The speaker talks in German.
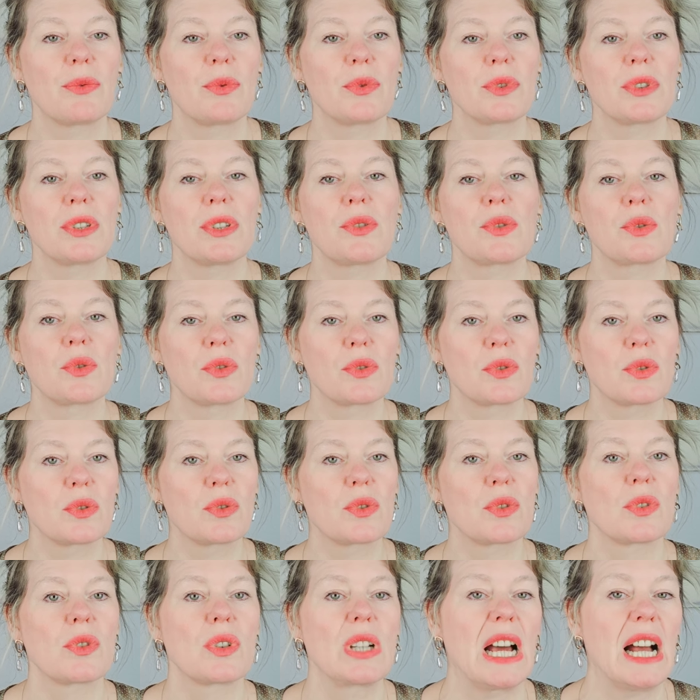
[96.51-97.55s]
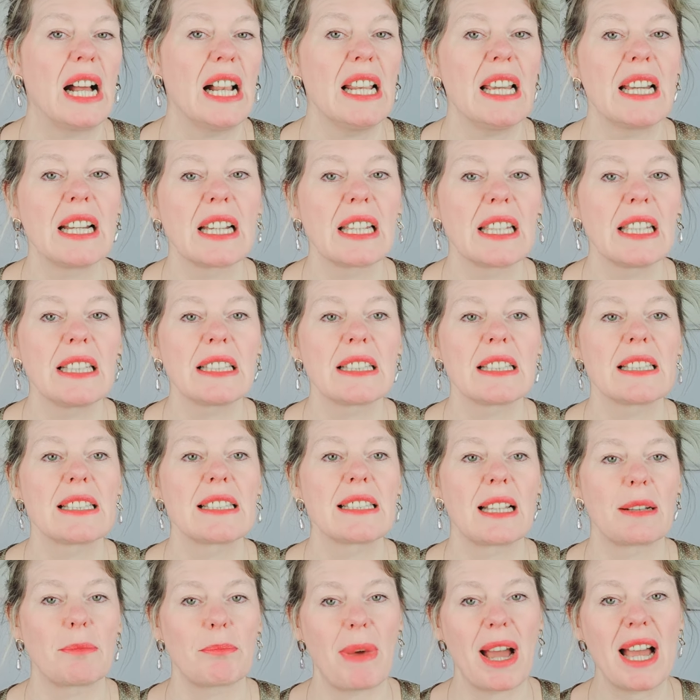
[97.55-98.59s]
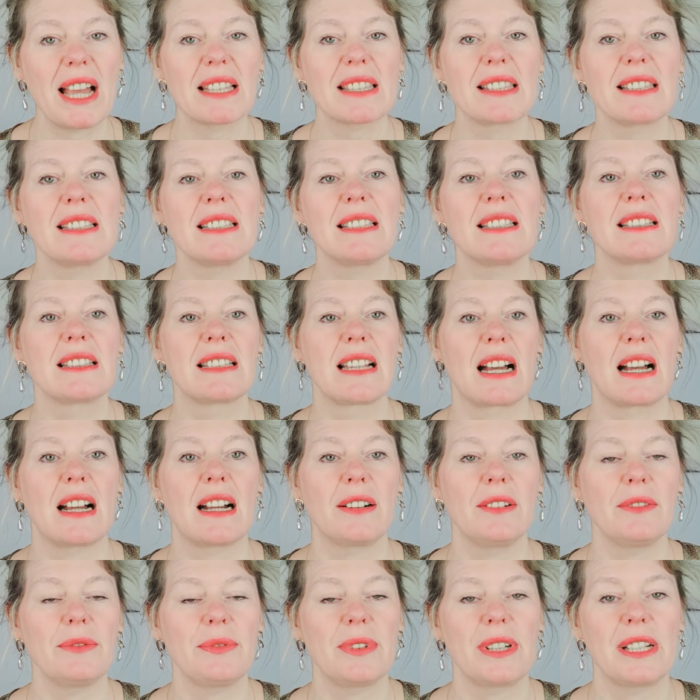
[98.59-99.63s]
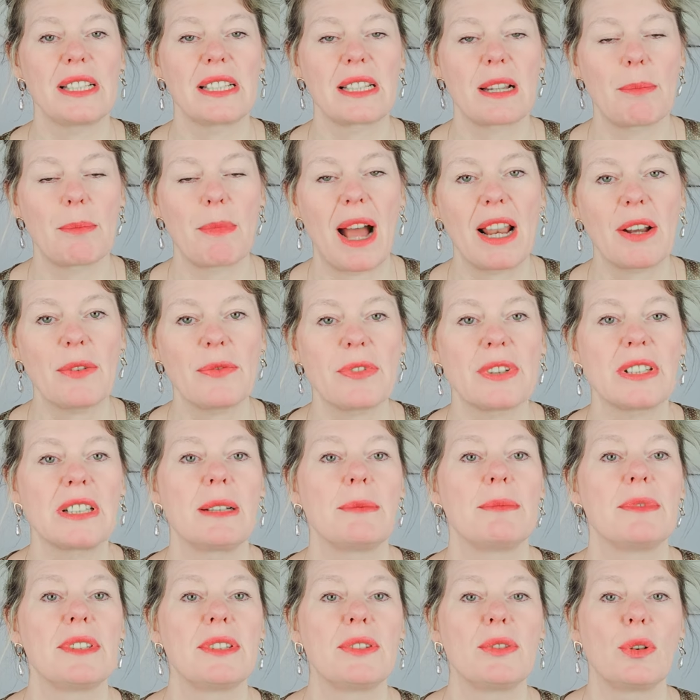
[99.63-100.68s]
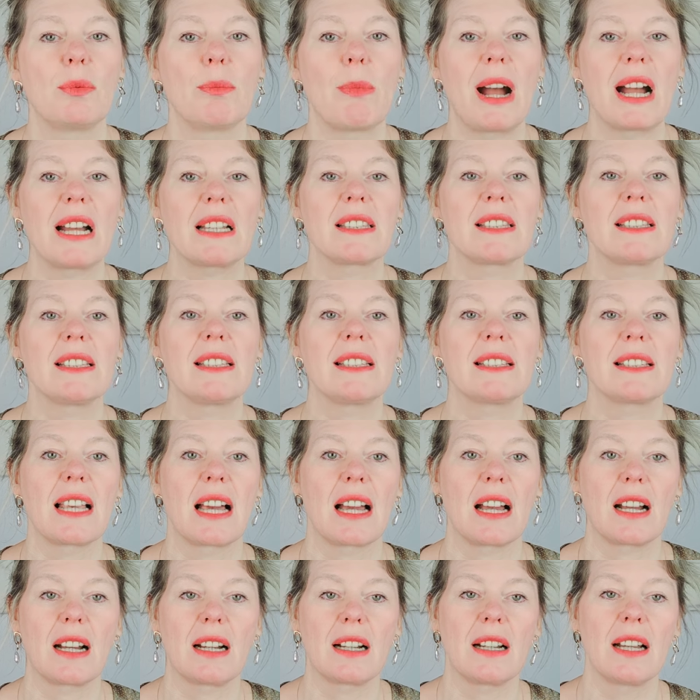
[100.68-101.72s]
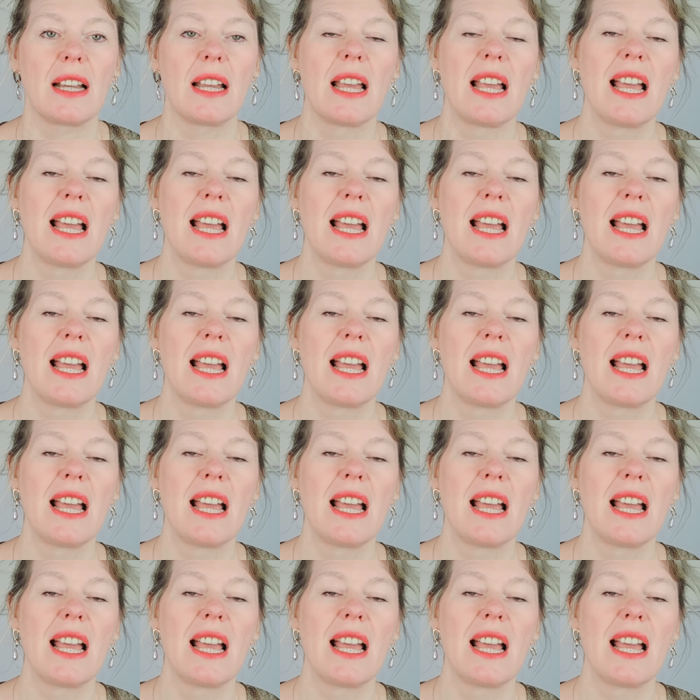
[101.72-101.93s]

wo sie schon so total erregt ist, dann macht sie die Sachen, vielleicht am Anfang der Beziehung macht sie die Sachen,